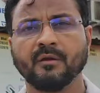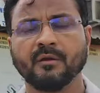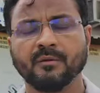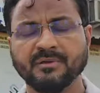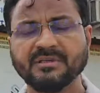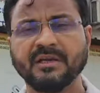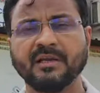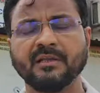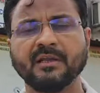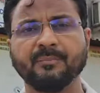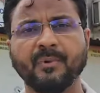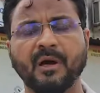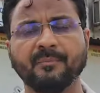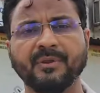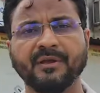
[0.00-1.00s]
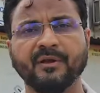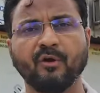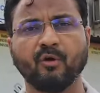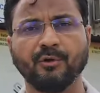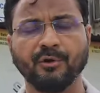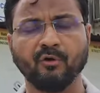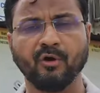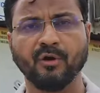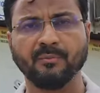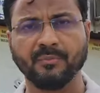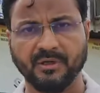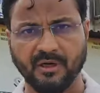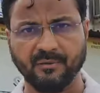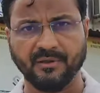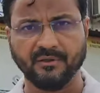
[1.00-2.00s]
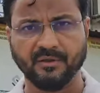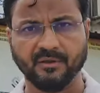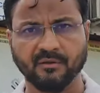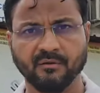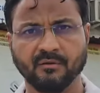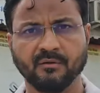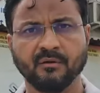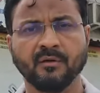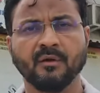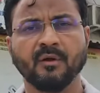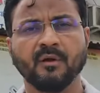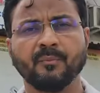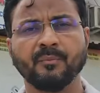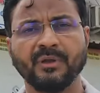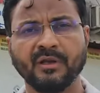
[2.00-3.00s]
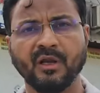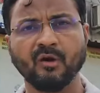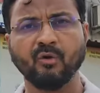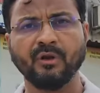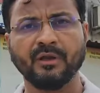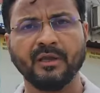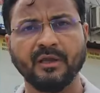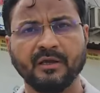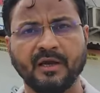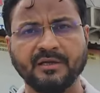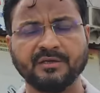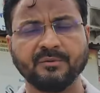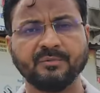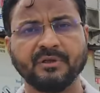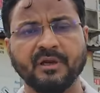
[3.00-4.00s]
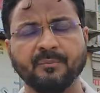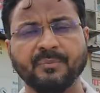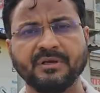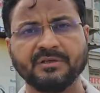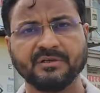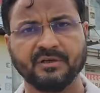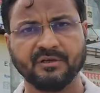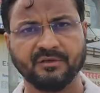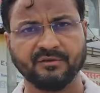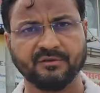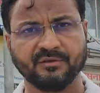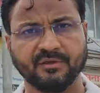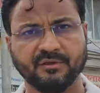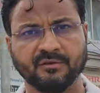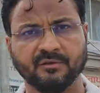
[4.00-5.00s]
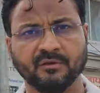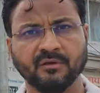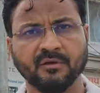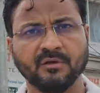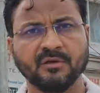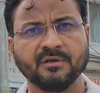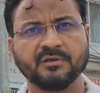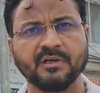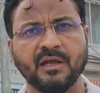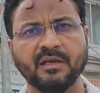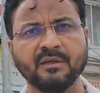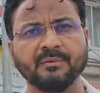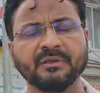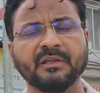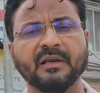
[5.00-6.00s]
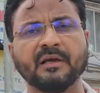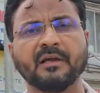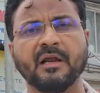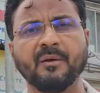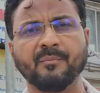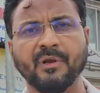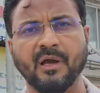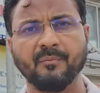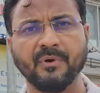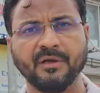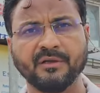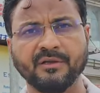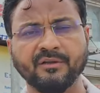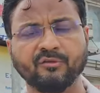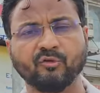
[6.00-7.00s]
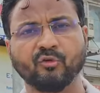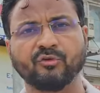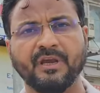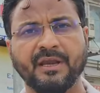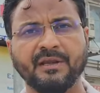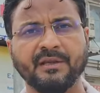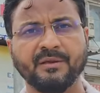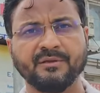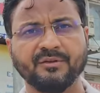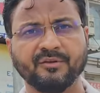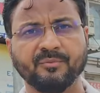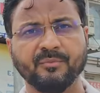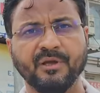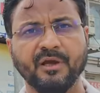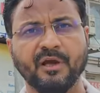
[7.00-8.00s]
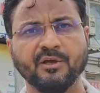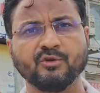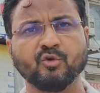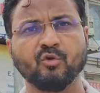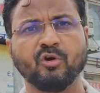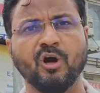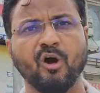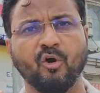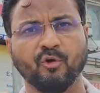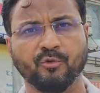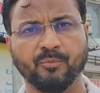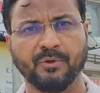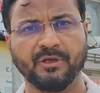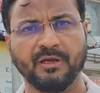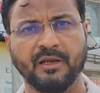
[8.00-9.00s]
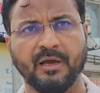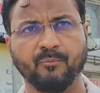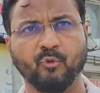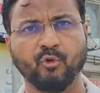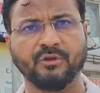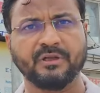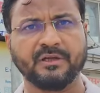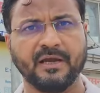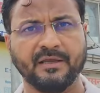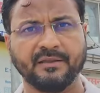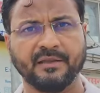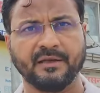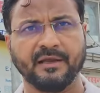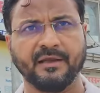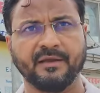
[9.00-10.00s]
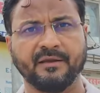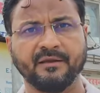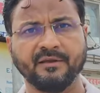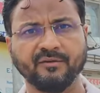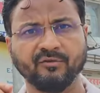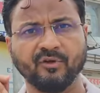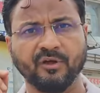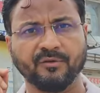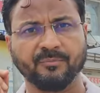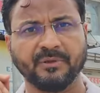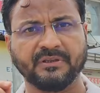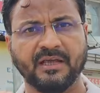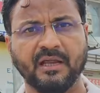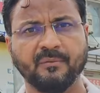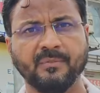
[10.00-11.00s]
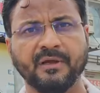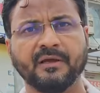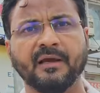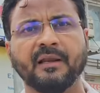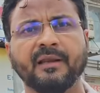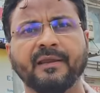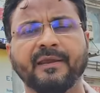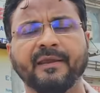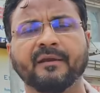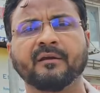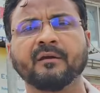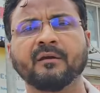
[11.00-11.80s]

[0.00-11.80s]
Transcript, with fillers: नमस्कार आदाब आप देख रहे हैं ऑन रिकॉर्ड मीरा भेंदर मीरा रोड के काशीमीरा परिसर स्थित शालीभद्रा ग्राम नामक इस सोसाइटी जिसमें अशोका हॉस्पिटल आपको दिखाई दे रहा है इस अस्पताल में कल एक